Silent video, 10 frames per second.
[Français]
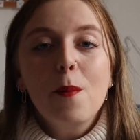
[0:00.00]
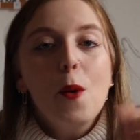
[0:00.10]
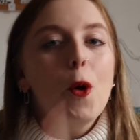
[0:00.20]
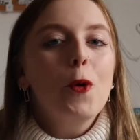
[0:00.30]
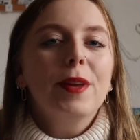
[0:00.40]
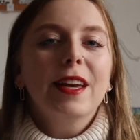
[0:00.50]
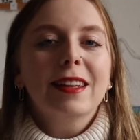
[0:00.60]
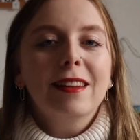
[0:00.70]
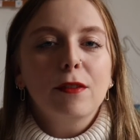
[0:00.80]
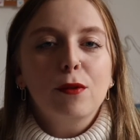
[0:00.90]

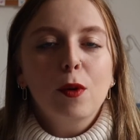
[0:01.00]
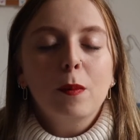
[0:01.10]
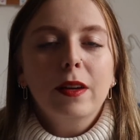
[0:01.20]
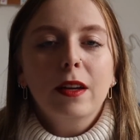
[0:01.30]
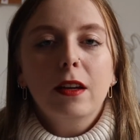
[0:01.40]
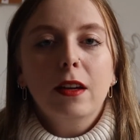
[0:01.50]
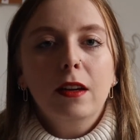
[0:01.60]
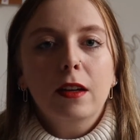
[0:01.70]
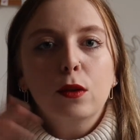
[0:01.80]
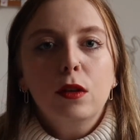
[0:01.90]
première tarte flambée et
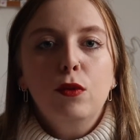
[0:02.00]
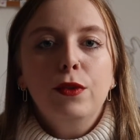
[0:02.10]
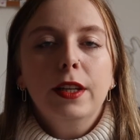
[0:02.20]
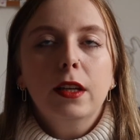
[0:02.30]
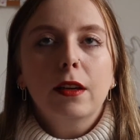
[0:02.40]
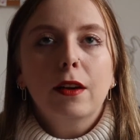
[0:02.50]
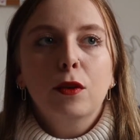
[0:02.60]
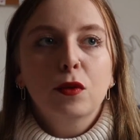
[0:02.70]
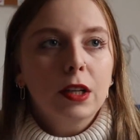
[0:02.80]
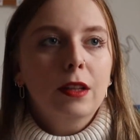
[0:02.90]
la seule et unique euh,
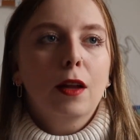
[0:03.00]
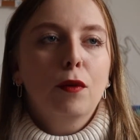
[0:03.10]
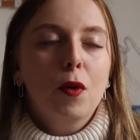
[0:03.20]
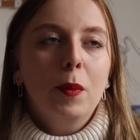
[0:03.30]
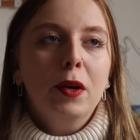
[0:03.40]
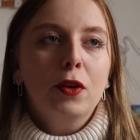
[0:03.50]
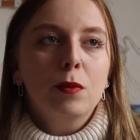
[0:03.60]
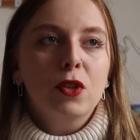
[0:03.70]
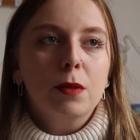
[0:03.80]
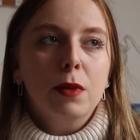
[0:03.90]
vraie tarte flambée que j'ai
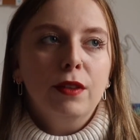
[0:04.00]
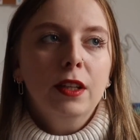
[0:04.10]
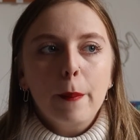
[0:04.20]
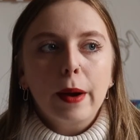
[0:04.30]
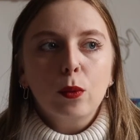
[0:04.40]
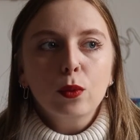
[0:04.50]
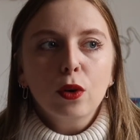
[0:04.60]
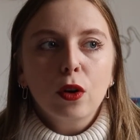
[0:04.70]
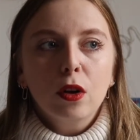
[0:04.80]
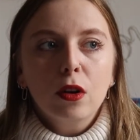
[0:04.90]
mangée de ma vie. Par
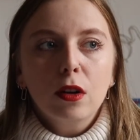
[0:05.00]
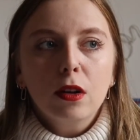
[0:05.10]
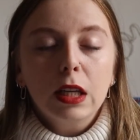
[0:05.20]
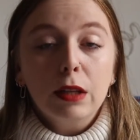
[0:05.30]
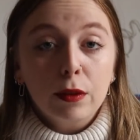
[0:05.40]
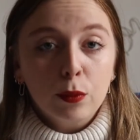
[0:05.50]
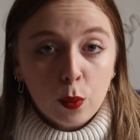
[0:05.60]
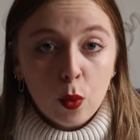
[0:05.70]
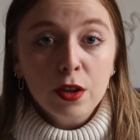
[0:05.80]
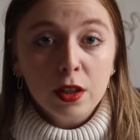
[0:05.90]
contre il fait
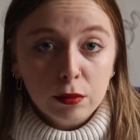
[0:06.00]
froid chez